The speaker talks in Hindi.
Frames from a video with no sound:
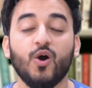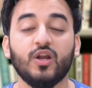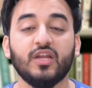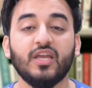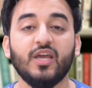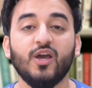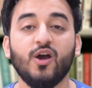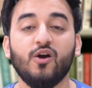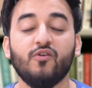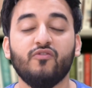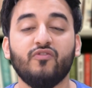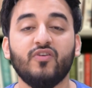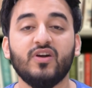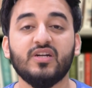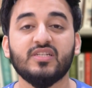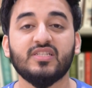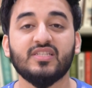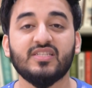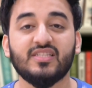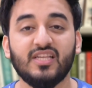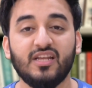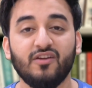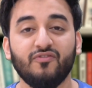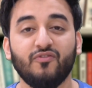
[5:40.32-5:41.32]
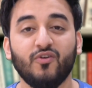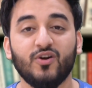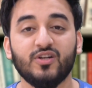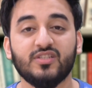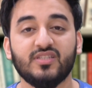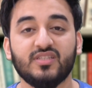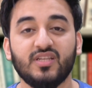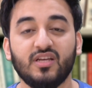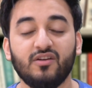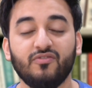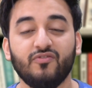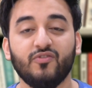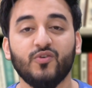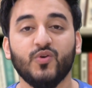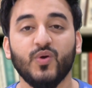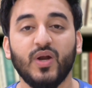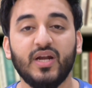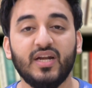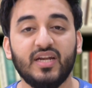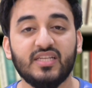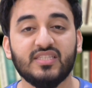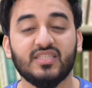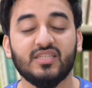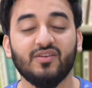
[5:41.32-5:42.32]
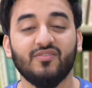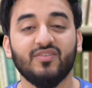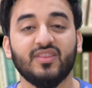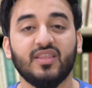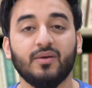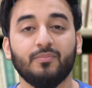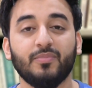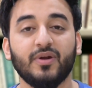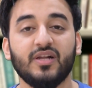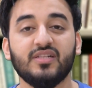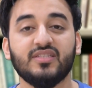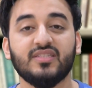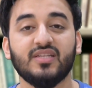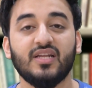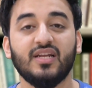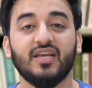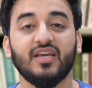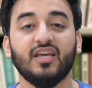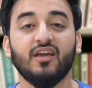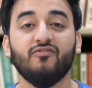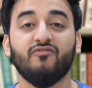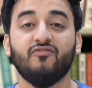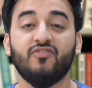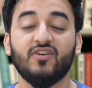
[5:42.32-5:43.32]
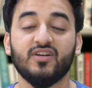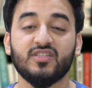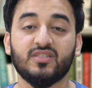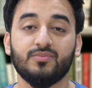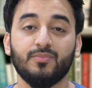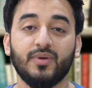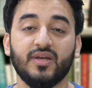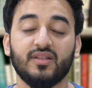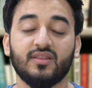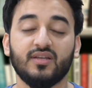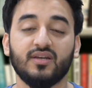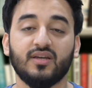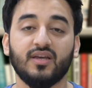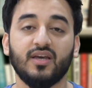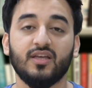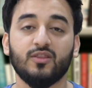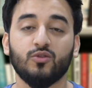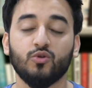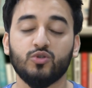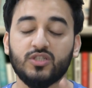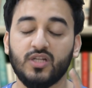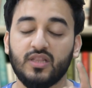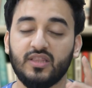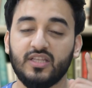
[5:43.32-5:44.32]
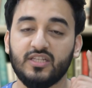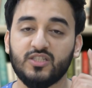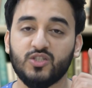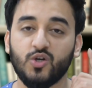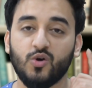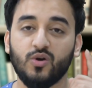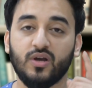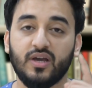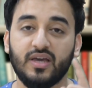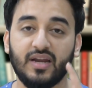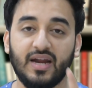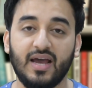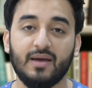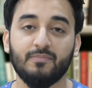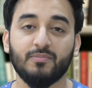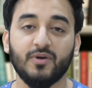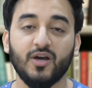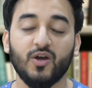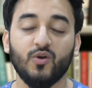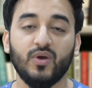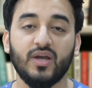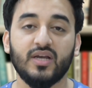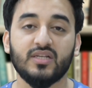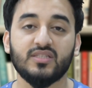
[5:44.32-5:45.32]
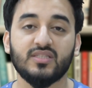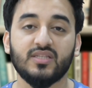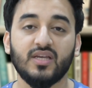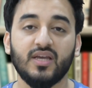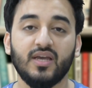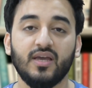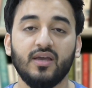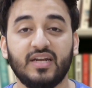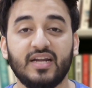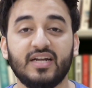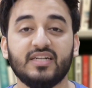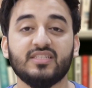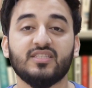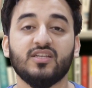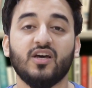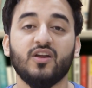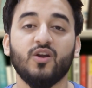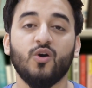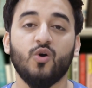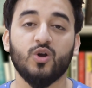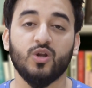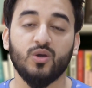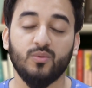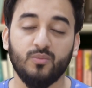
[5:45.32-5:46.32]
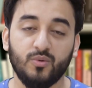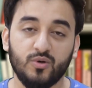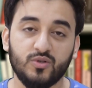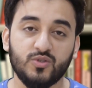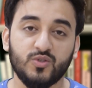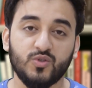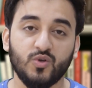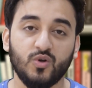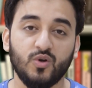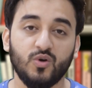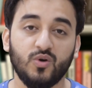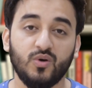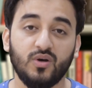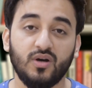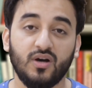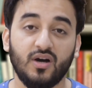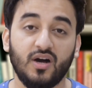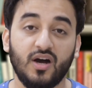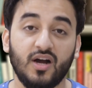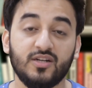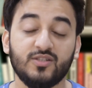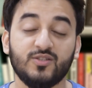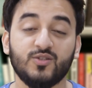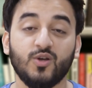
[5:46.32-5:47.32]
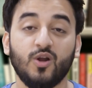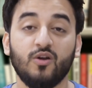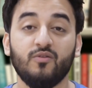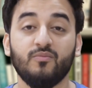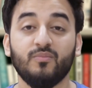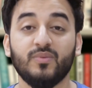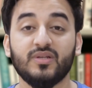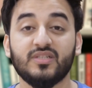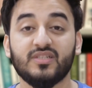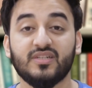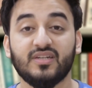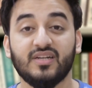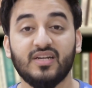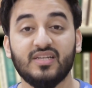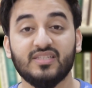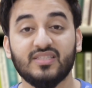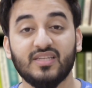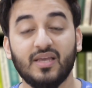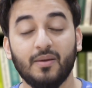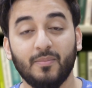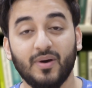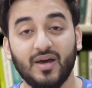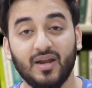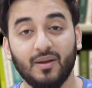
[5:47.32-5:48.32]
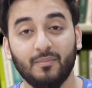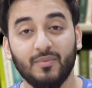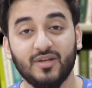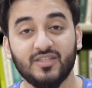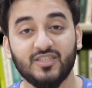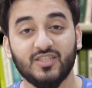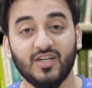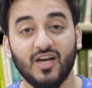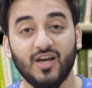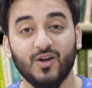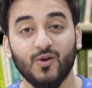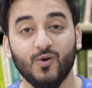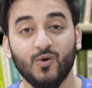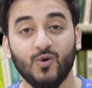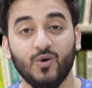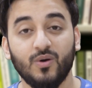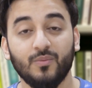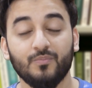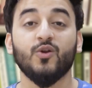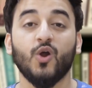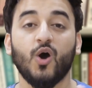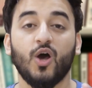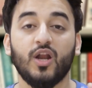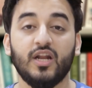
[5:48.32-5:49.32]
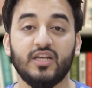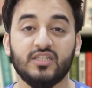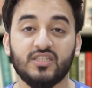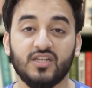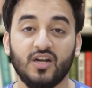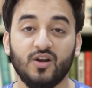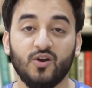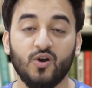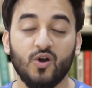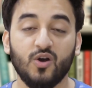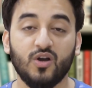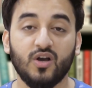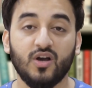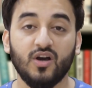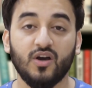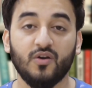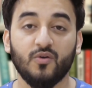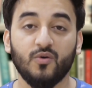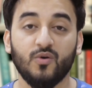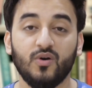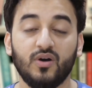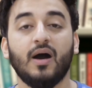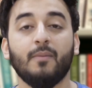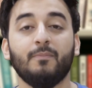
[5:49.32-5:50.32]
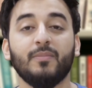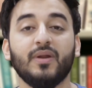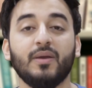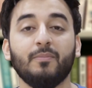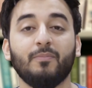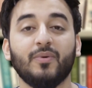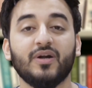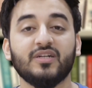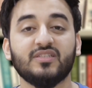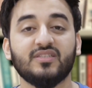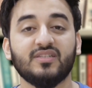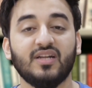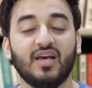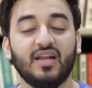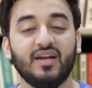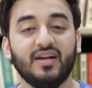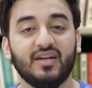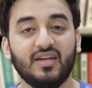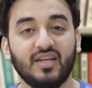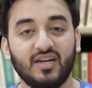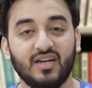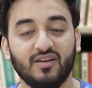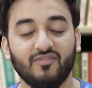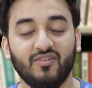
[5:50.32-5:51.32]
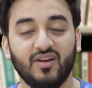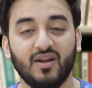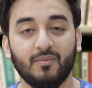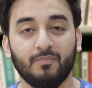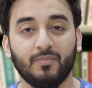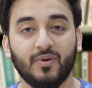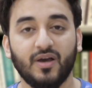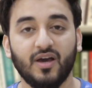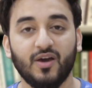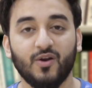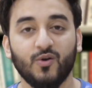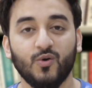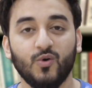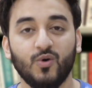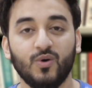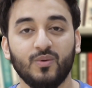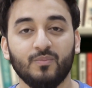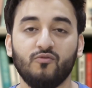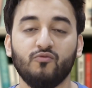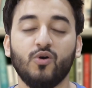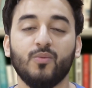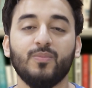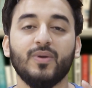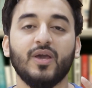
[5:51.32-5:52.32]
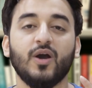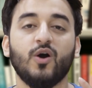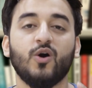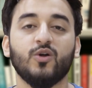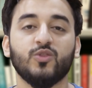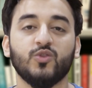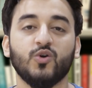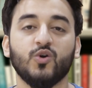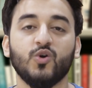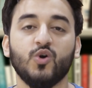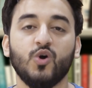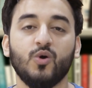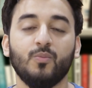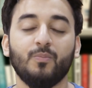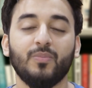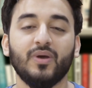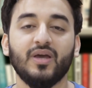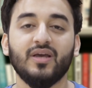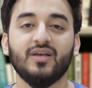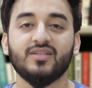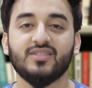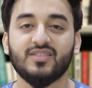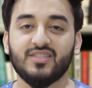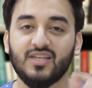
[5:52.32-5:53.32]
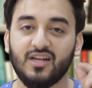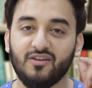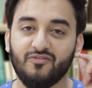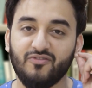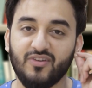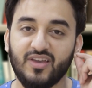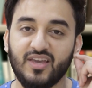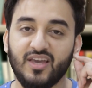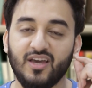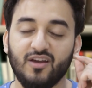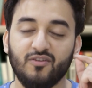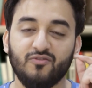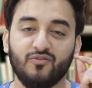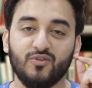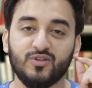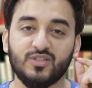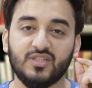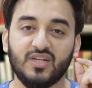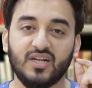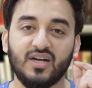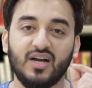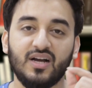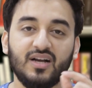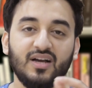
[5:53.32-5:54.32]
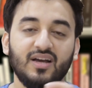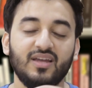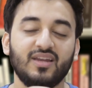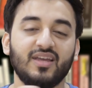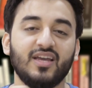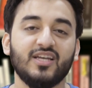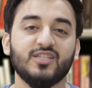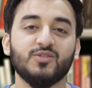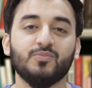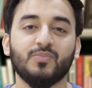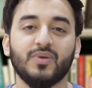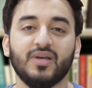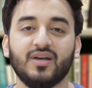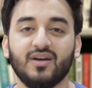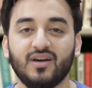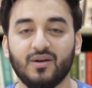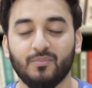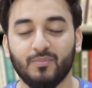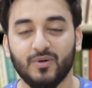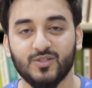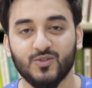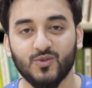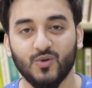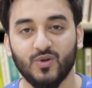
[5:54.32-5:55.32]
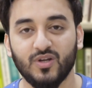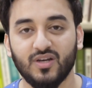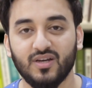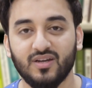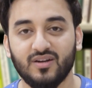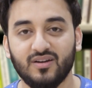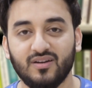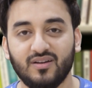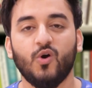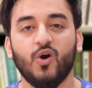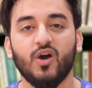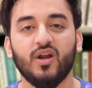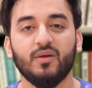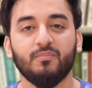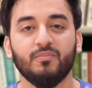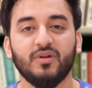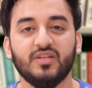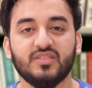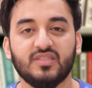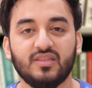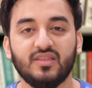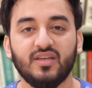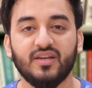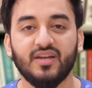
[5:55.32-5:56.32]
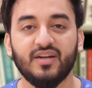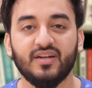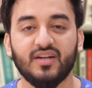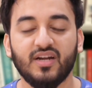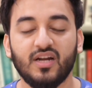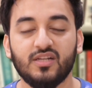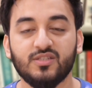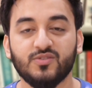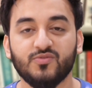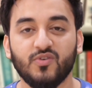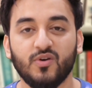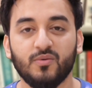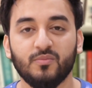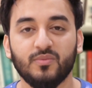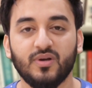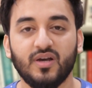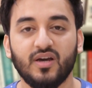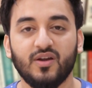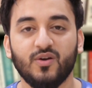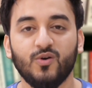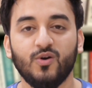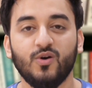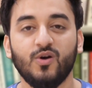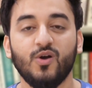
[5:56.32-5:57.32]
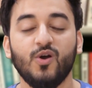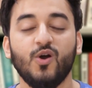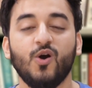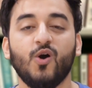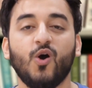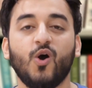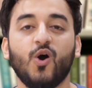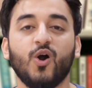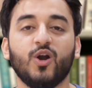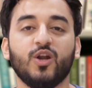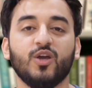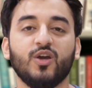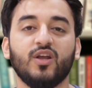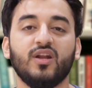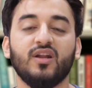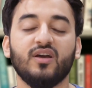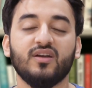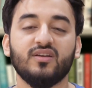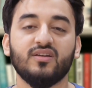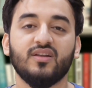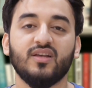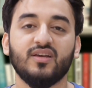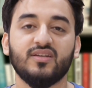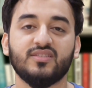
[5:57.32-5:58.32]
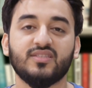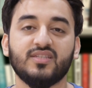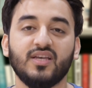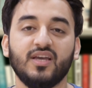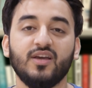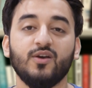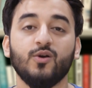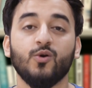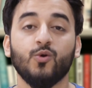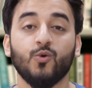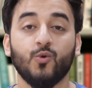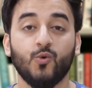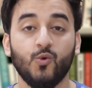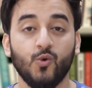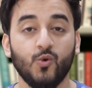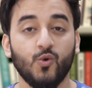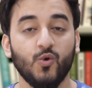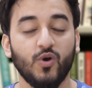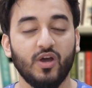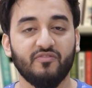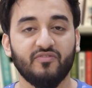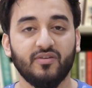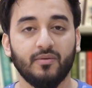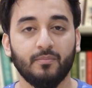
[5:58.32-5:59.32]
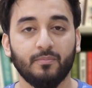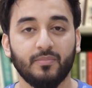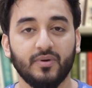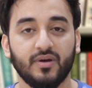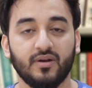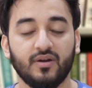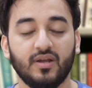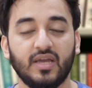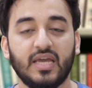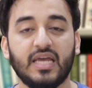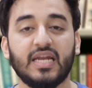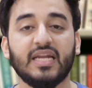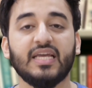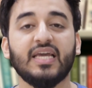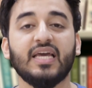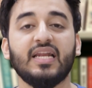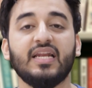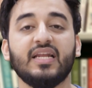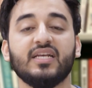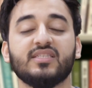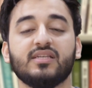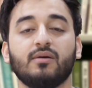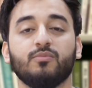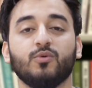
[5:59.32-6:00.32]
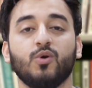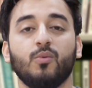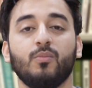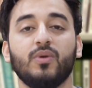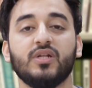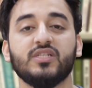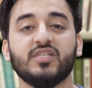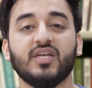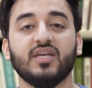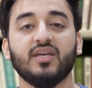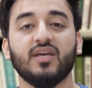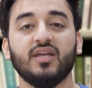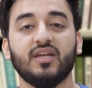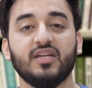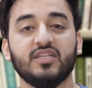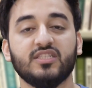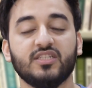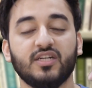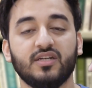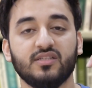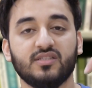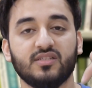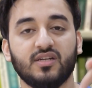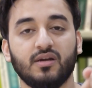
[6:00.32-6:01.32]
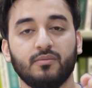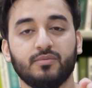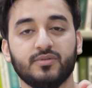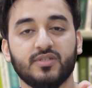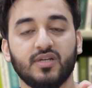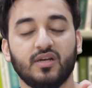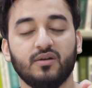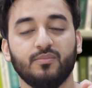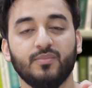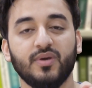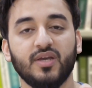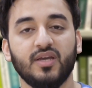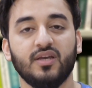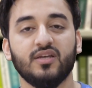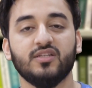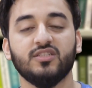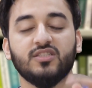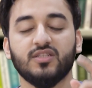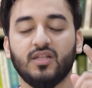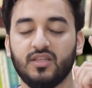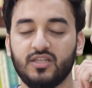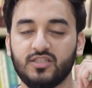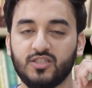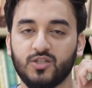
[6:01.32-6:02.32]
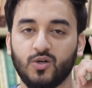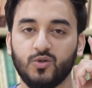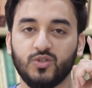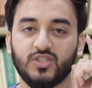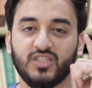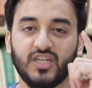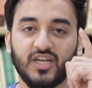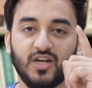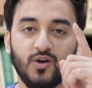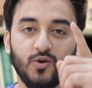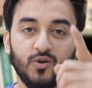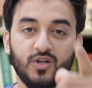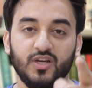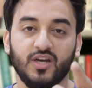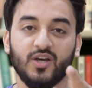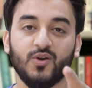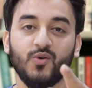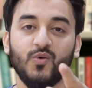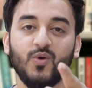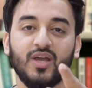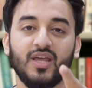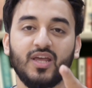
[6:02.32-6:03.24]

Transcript: और ये ऑफर सिर्फ और सिर्फ ट्वेंटी अप्रैल से लेकर फर्स्ट मई तक है तो जल्दी जाओ ग्रैप करो ऐसे ढेर सारे ऑडियो बुक सुनो अनसोल्व मिस्ट्रीज के बारे में जानो नॉलेज अनलॉक करो अपनी पर्सनैलिटी डेवलप करो वो भी ऑन द गो पे सिर्फ ईयरफोन्स लगाकर या स्पीकर पर सुनकर और अपनी जिंदगी ट्रांसफॉर्म करो ऑडियो लर्निंग से कुको एफ पर इनके लिंक्स आपको मिल जाएंगे नीचे डिस्क्रिप्शन में जल्दी जाओ चेकआउट करो